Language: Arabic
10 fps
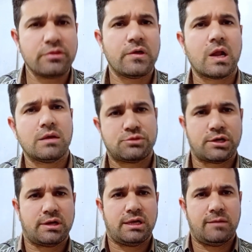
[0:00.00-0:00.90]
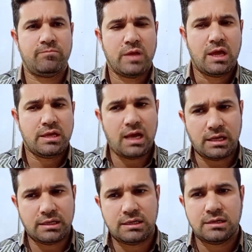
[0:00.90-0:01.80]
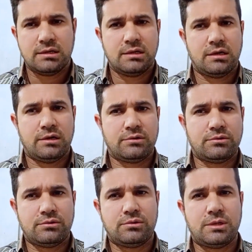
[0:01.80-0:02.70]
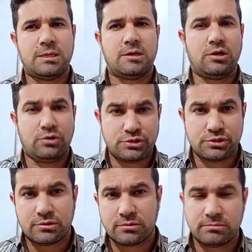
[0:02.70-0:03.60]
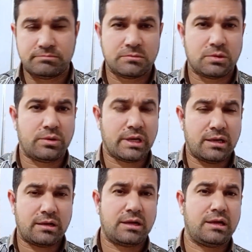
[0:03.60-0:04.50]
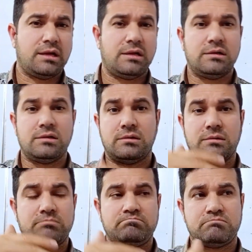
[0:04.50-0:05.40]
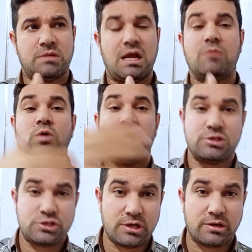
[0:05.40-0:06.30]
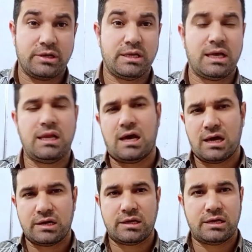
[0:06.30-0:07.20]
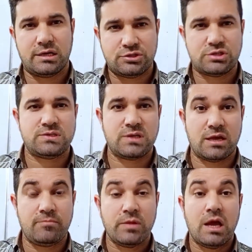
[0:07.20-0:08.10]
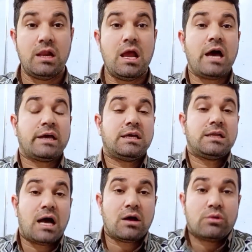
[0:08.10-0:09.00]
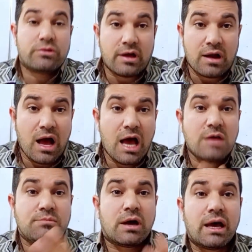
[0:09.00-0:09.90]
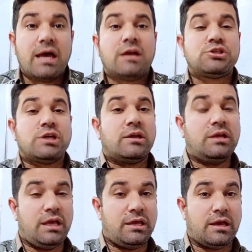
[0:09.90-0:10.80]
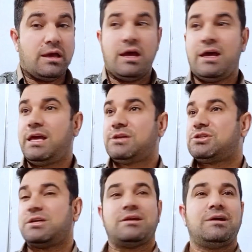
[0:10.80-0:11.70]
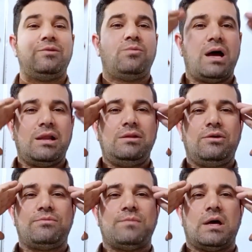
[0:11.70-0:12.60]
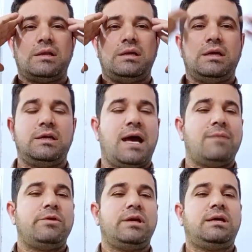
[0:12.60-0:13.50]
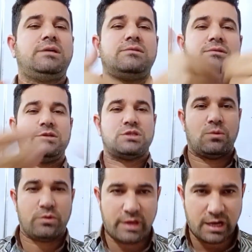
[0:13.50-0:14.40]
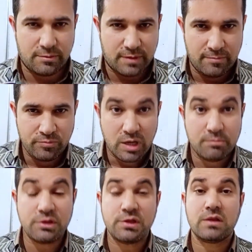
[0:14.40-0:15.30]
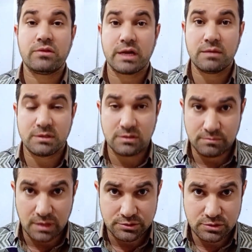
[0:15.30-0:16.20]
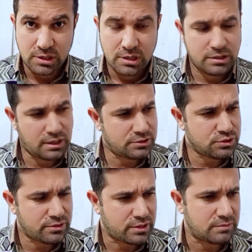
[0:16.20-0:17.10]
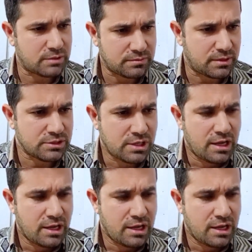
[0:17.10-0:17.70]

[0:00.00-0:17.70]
شلون ضرائب شرعيه يعني نقول العشر وغيره الأموال الشرعية إلى آخره الجزية لكن أكو ضرائب غير شرعية هيجي الوالي العثماني ينام يقعد يسوي ضريبة مثل ضريبة الباج يعني شنو ضريبة الباج؟